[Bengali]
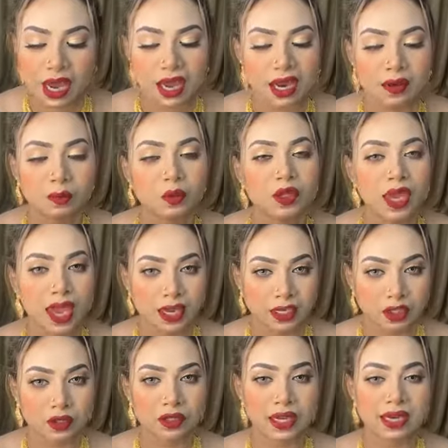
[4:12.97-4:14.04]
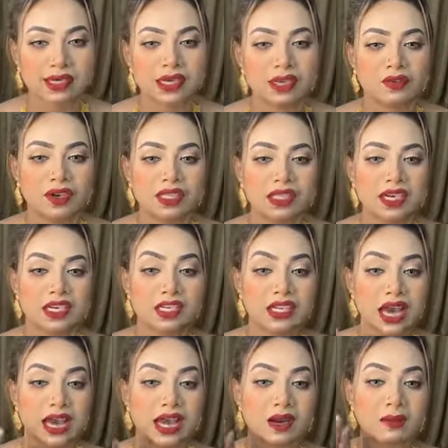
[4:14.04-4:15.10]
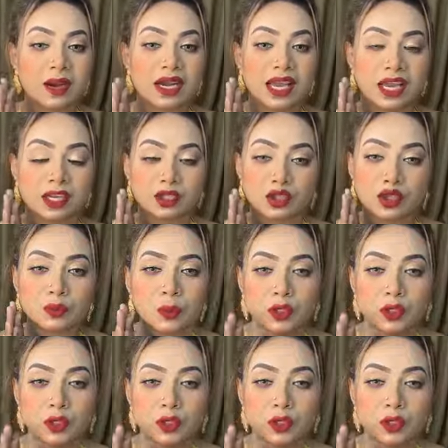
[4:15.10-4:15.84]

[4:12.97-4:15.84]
ঢাকার মধ্যে একশো টাকা ডেলিভারি চার্জ ঢাকার বাইরে একশো